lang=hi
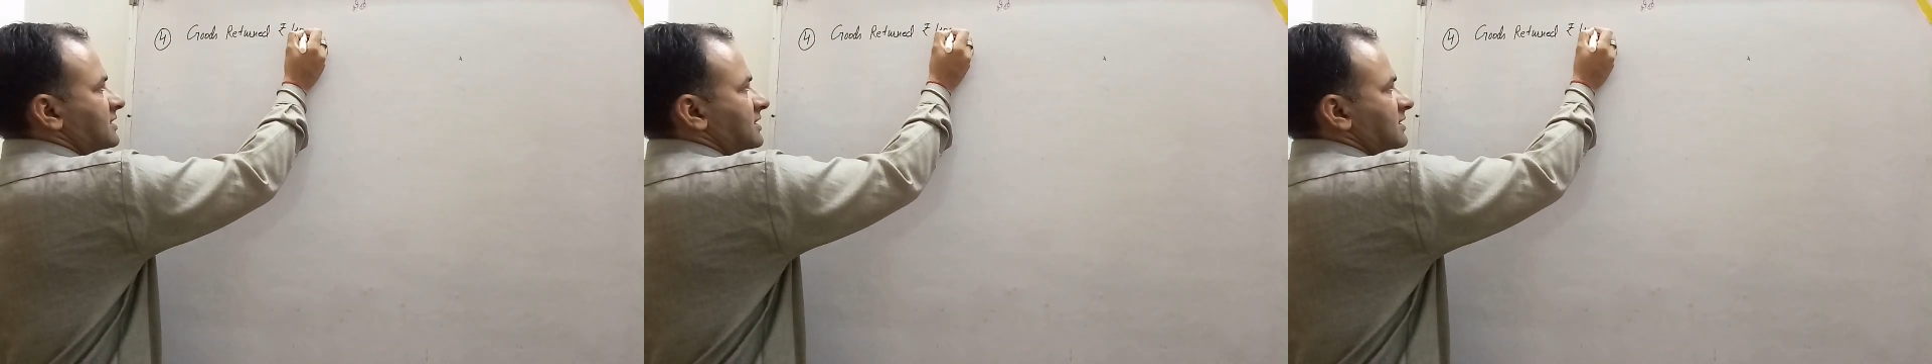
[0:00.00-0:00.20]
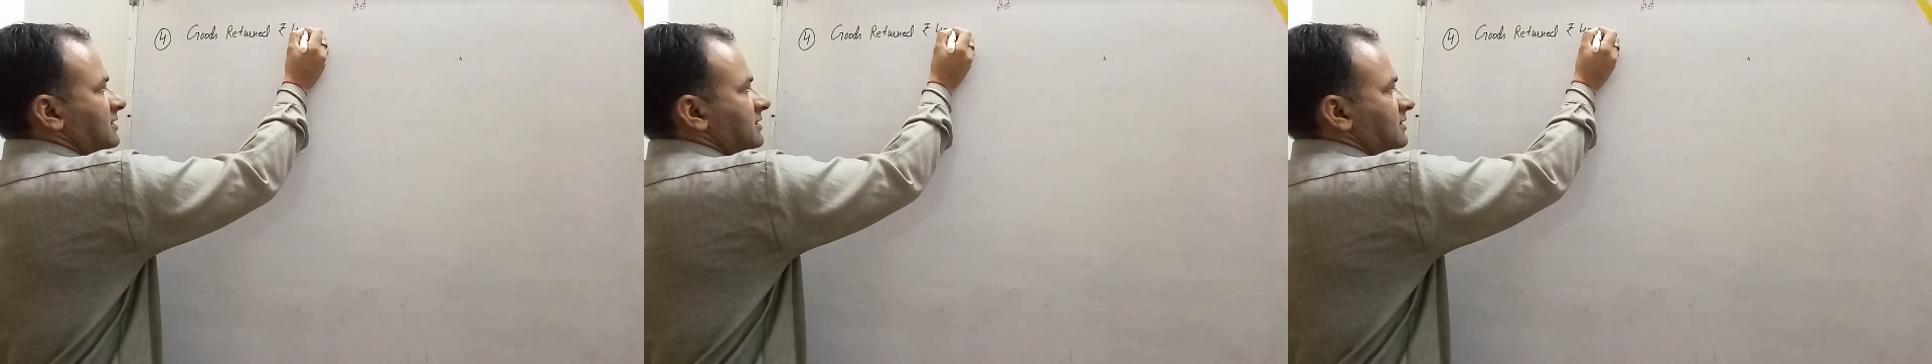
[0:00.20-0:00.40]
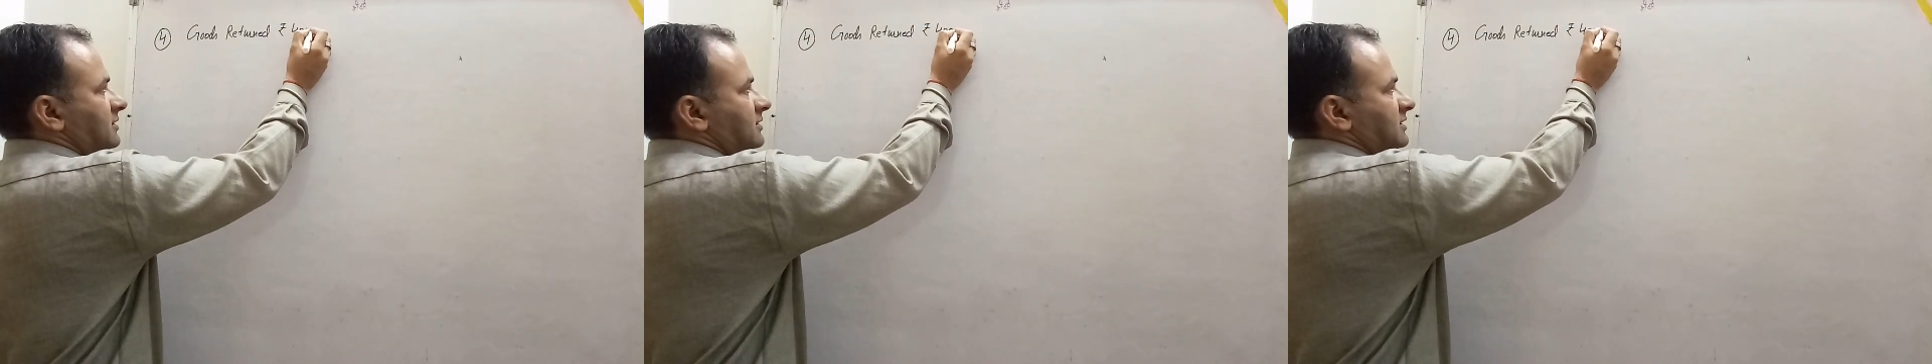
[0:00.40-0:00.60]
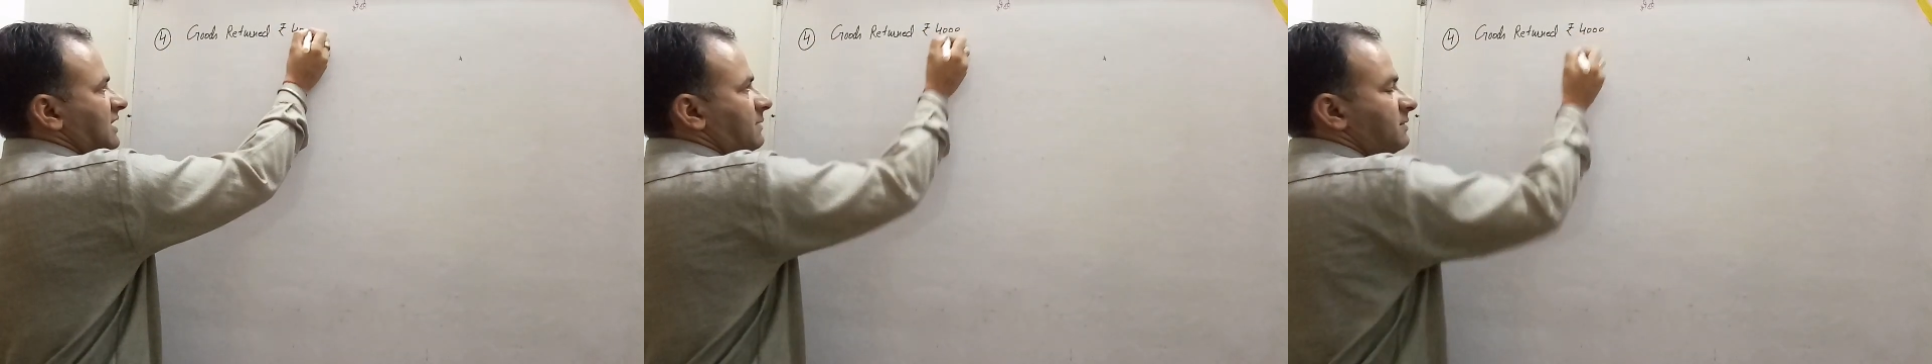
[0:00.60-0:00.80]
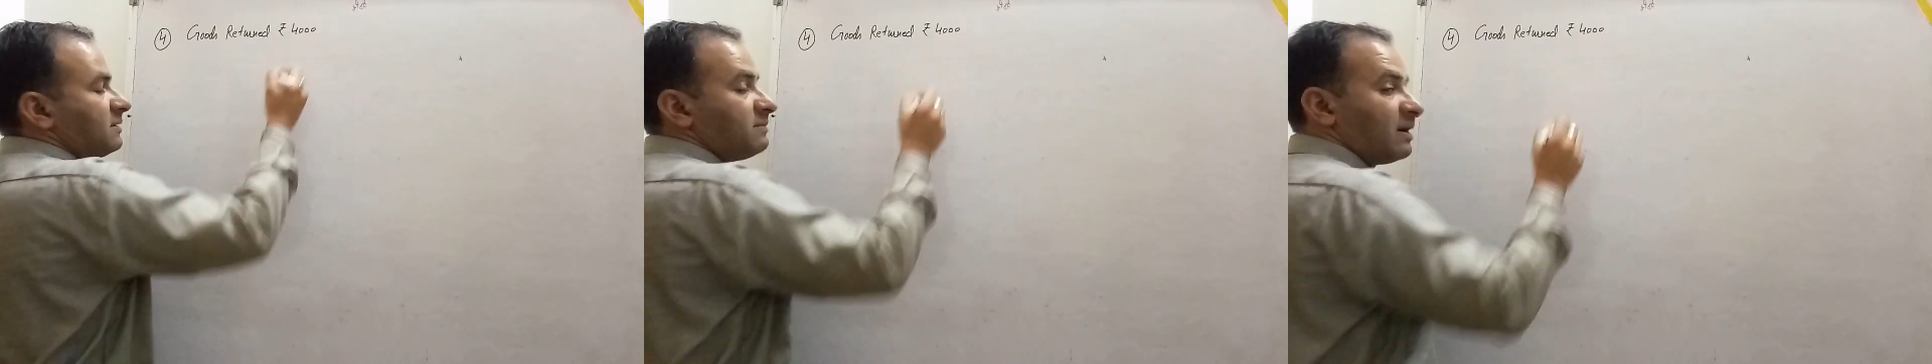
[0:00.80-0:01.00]
की
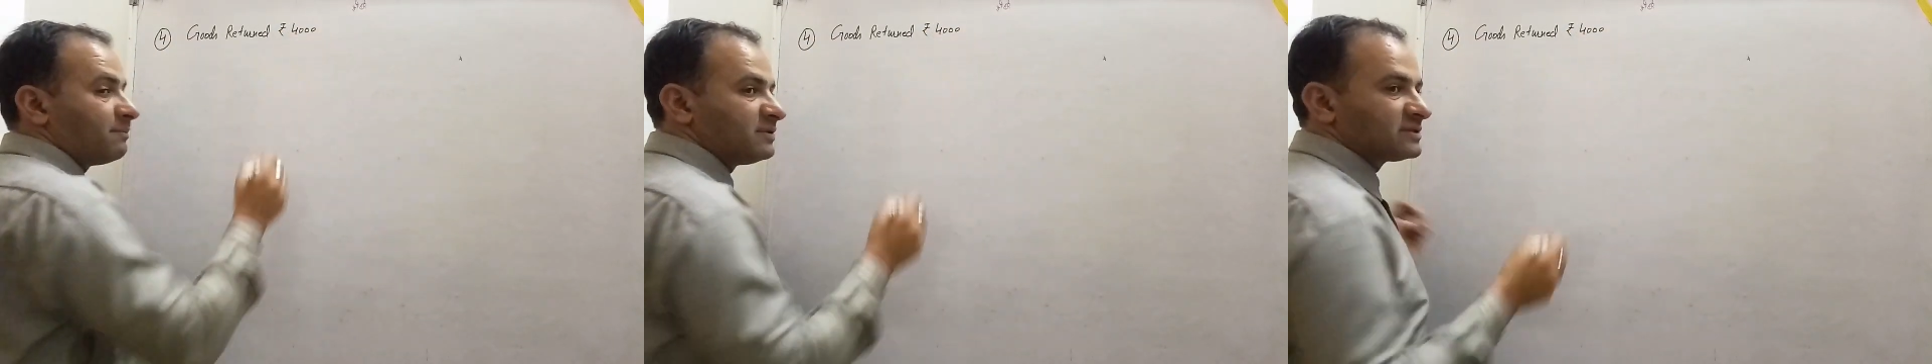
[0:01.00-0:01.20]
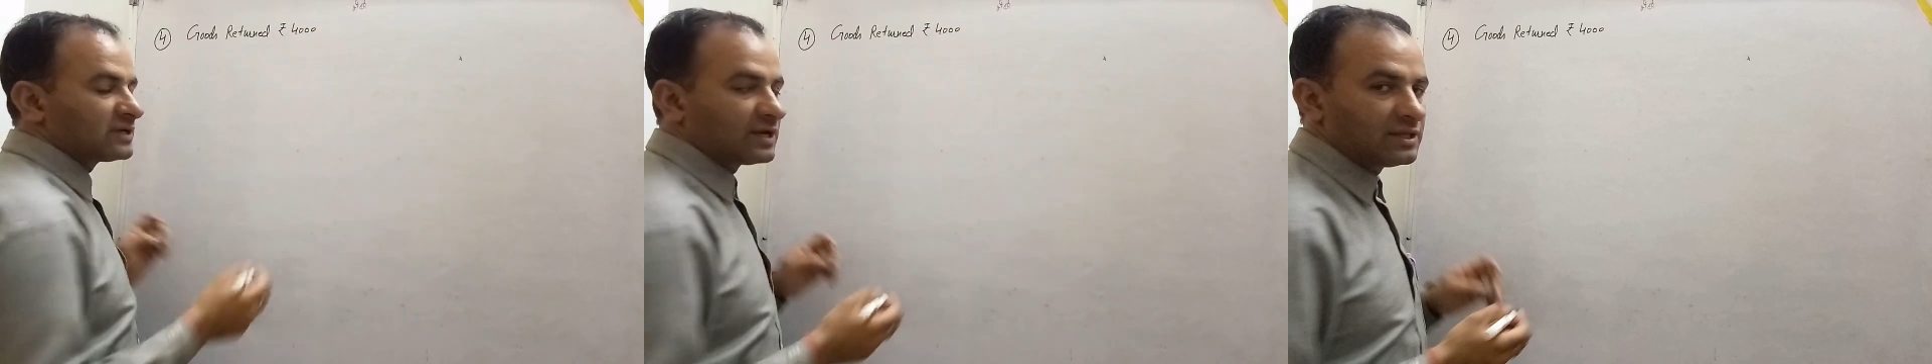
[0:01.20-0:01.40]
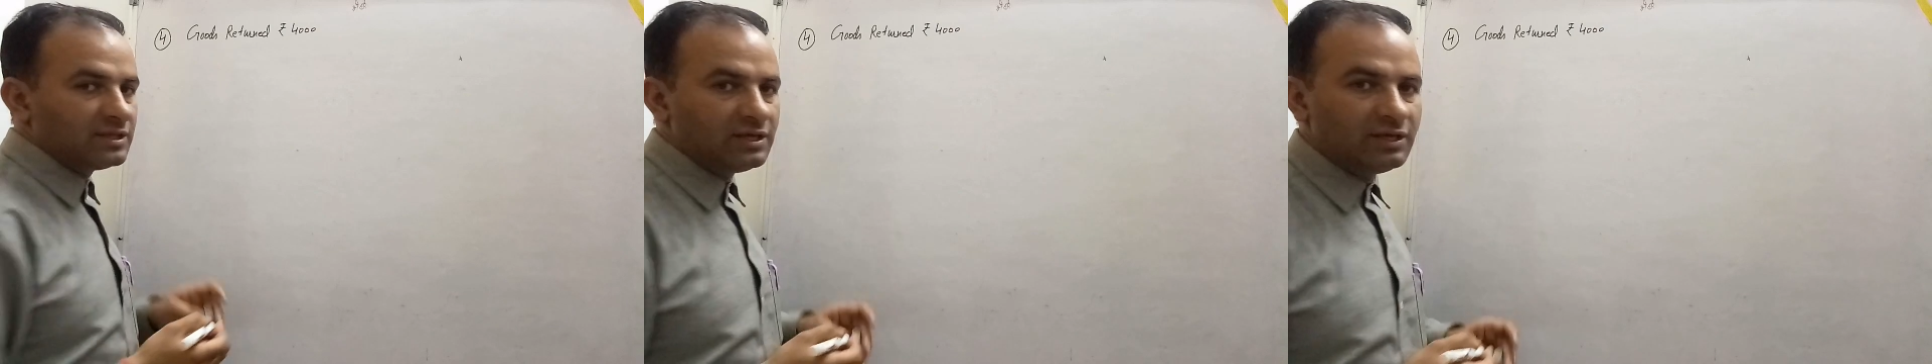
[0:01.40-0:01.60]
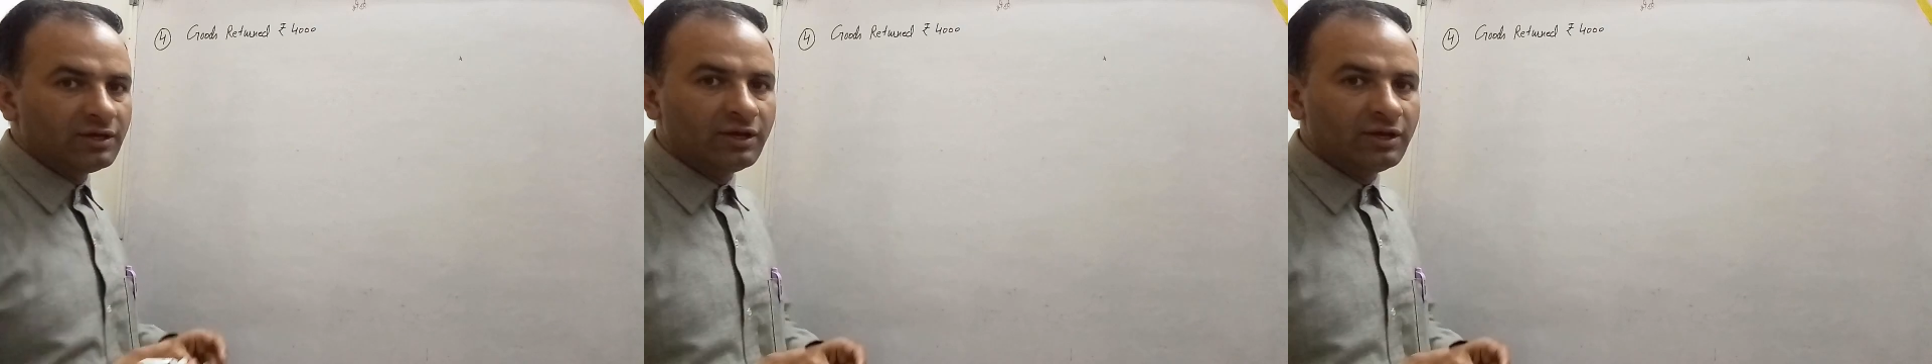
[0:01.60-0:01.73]
आपने वापिस कर दी